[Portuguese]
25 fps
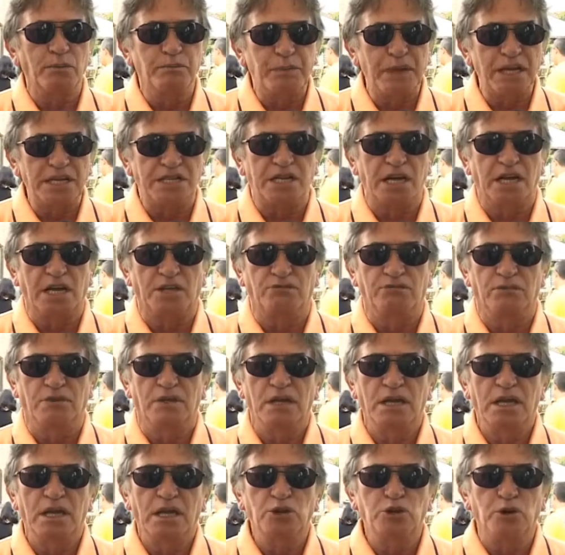estamos pensando,
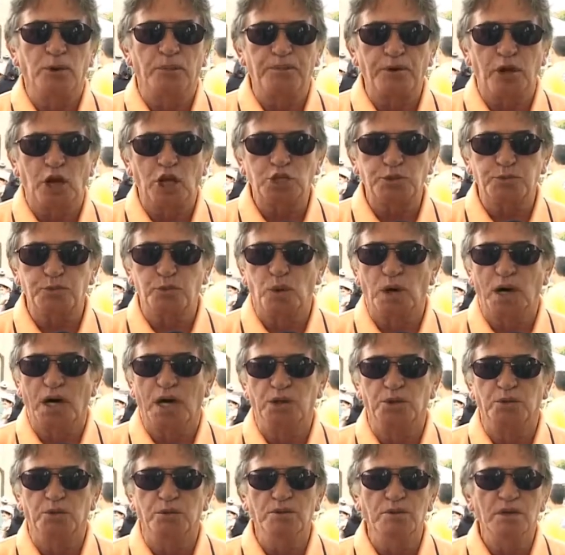no próximo
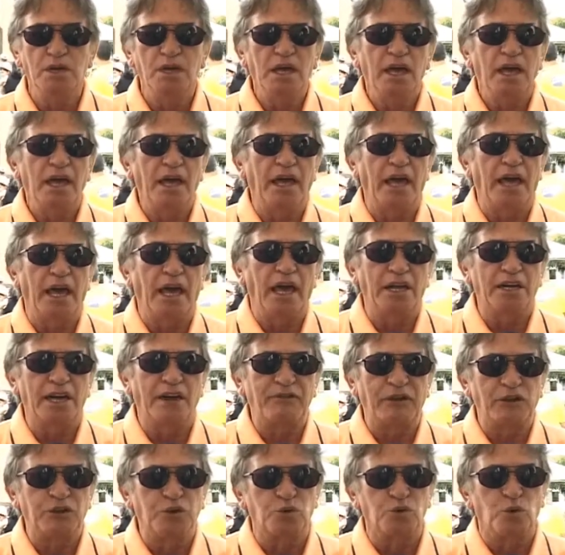ano, é,
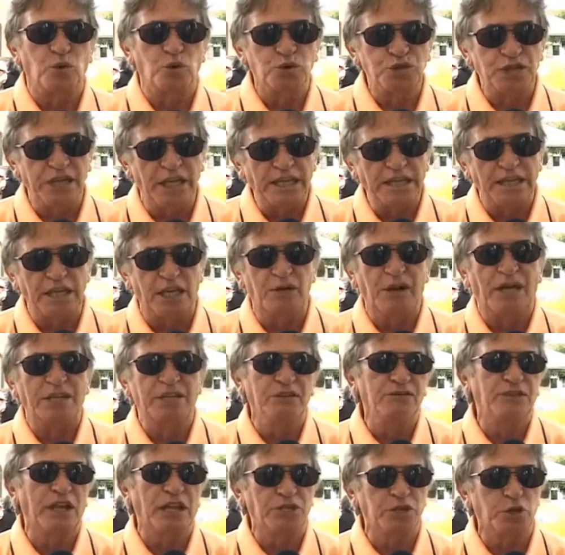já fazer um concurso leiteiro a
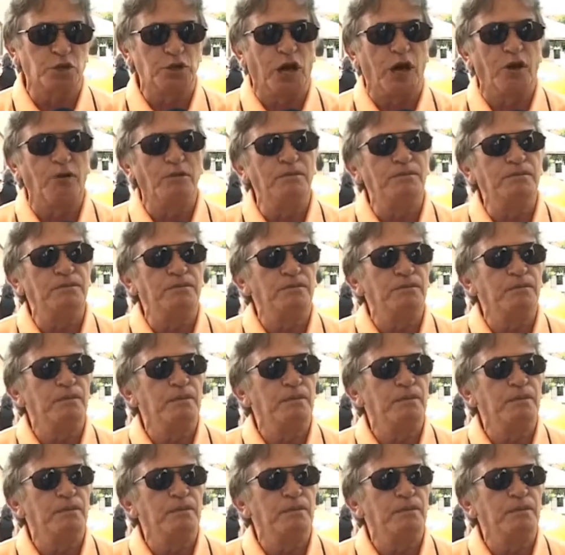nível nacional.